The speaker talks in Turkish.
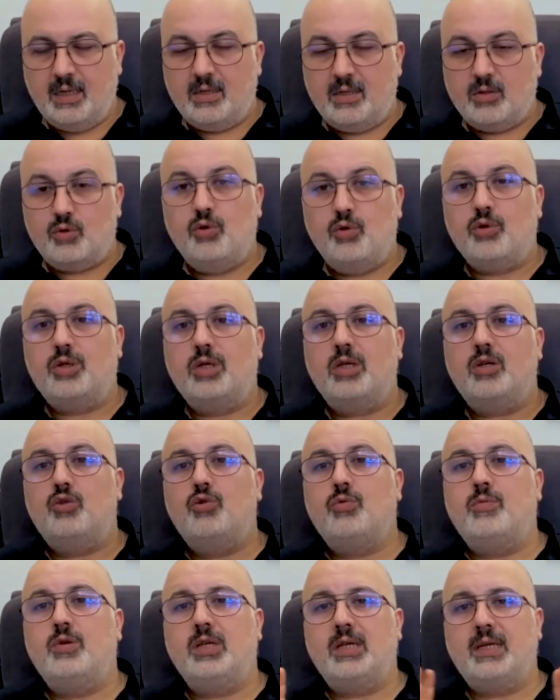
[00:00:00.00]
Türkiye
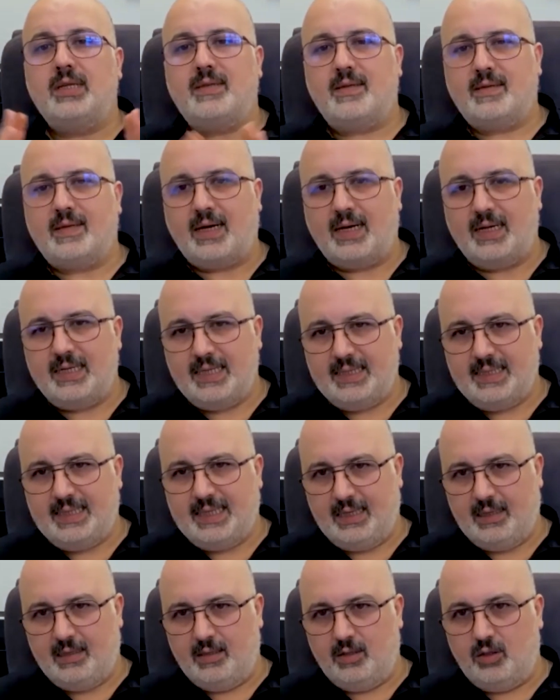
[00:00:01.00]
Cumhuriyeti tarihi
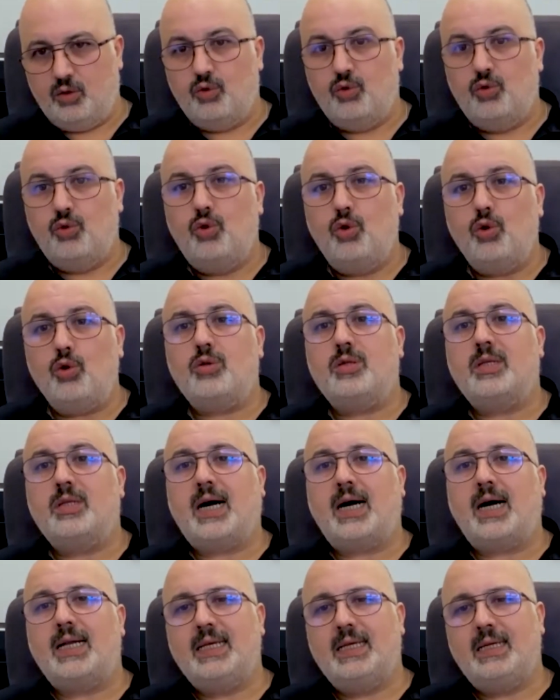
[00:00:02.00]
değil. Türk
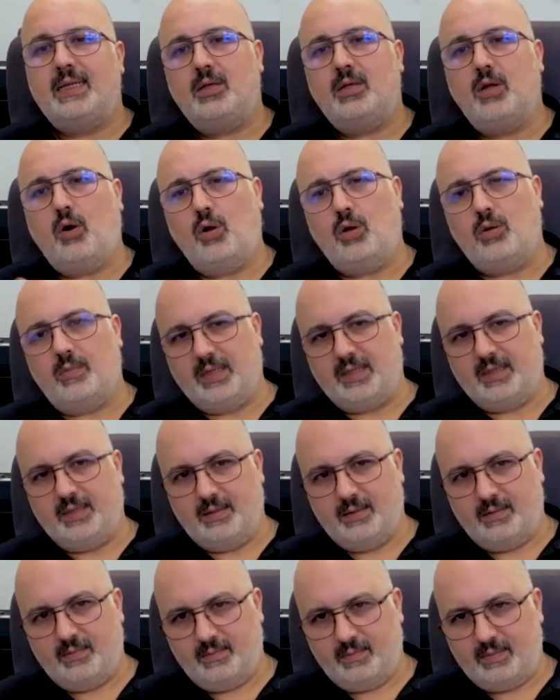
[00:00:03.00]
tarihinde olmadı.
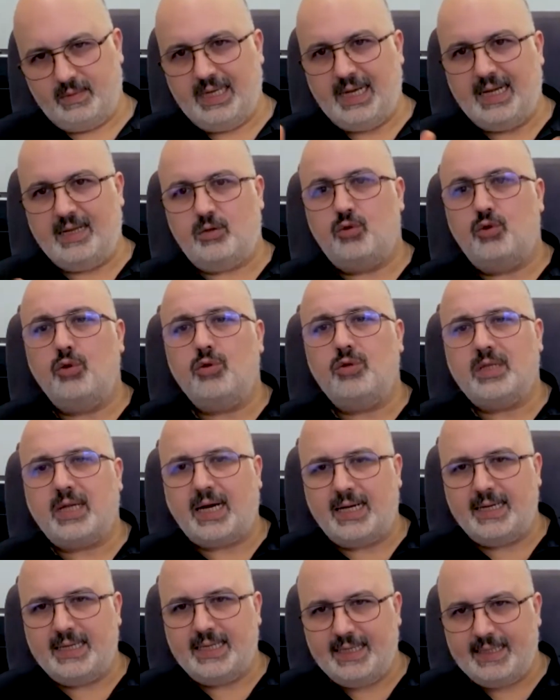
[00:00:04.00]
Yani Türk
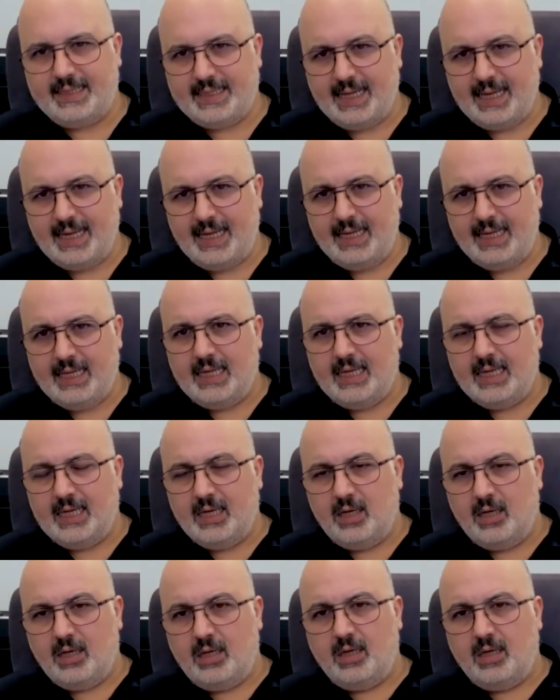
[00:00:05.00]
tarihinde
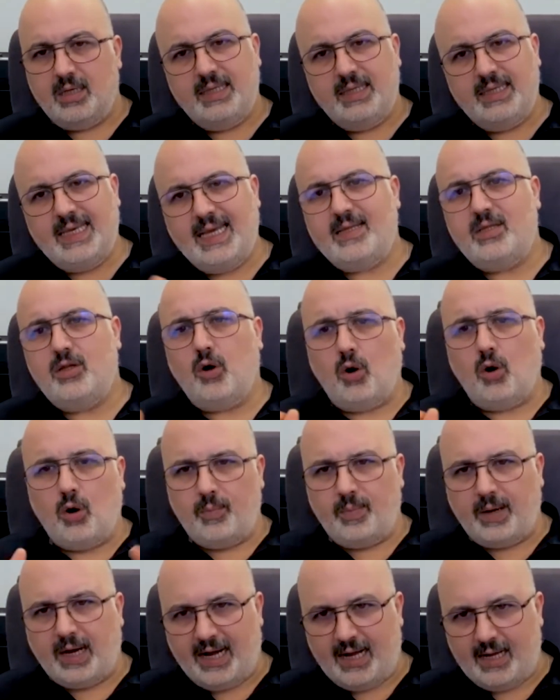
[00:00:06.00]
7
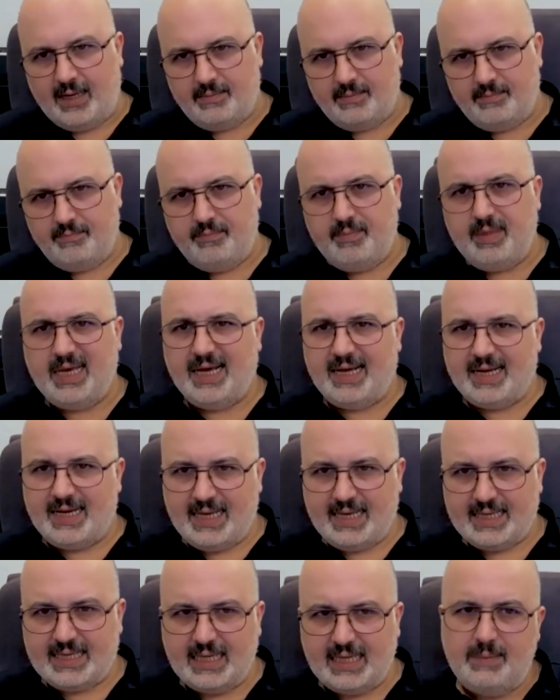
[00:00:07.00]
oba bir araya
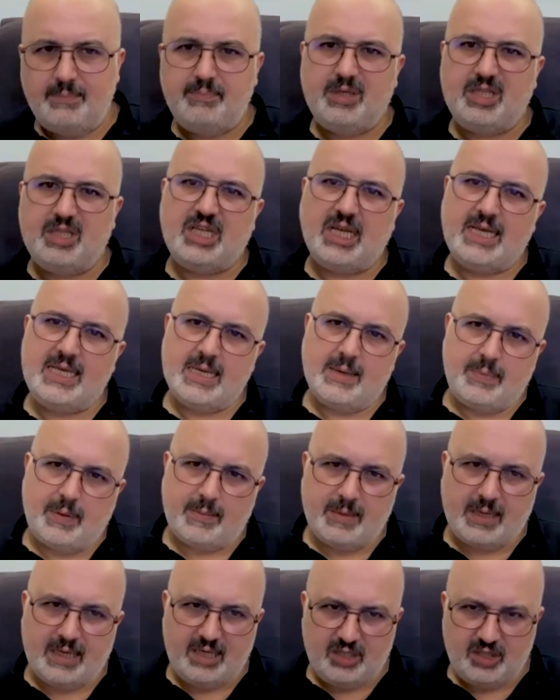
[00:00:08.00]
gelip bir şey
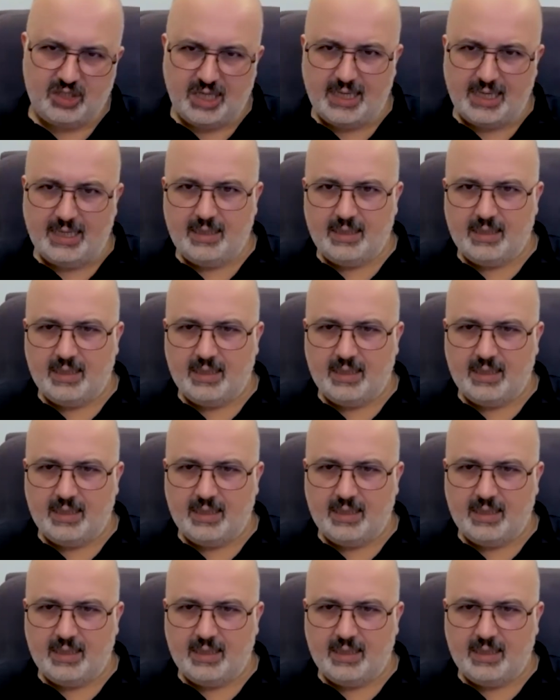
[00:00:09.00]
yapamayınca